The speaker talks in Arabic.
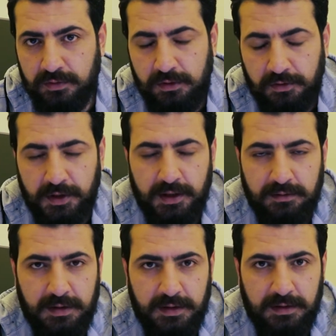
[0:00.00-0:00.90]
أوكي
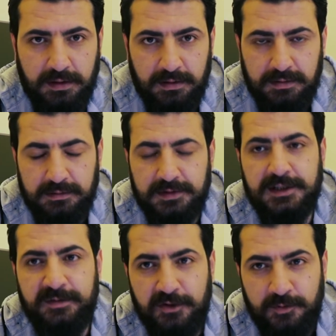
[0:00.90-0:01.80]

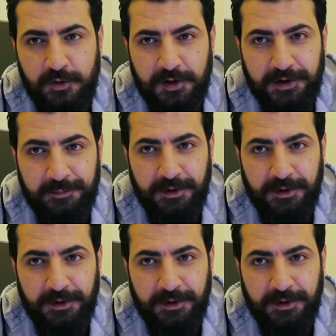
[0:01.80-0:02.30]
وتسليم الأمور لرب